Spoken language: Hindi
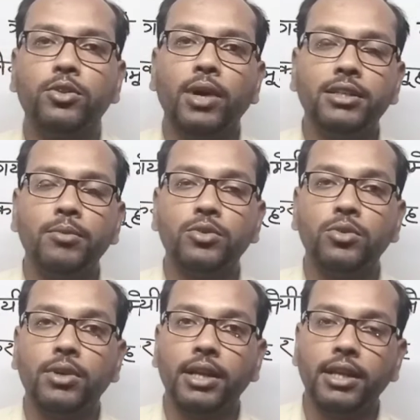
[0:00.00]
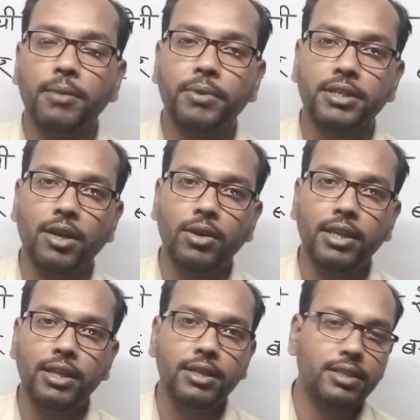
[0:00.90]
तो आज हम लोग शुरू करेंगे
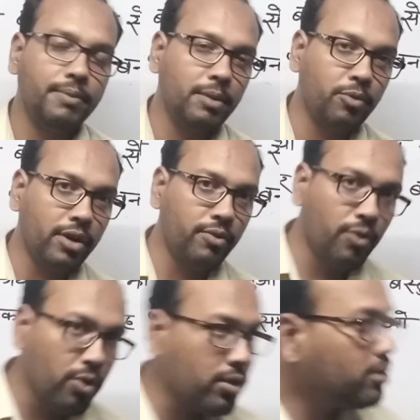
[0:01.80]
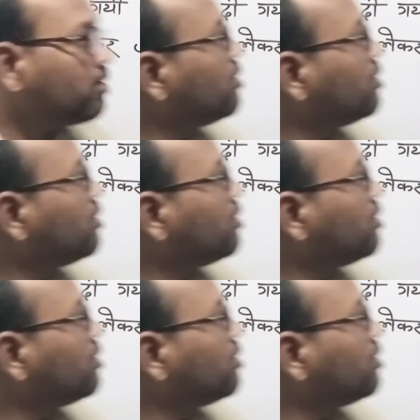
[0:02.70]
प्रश्नावली 7.4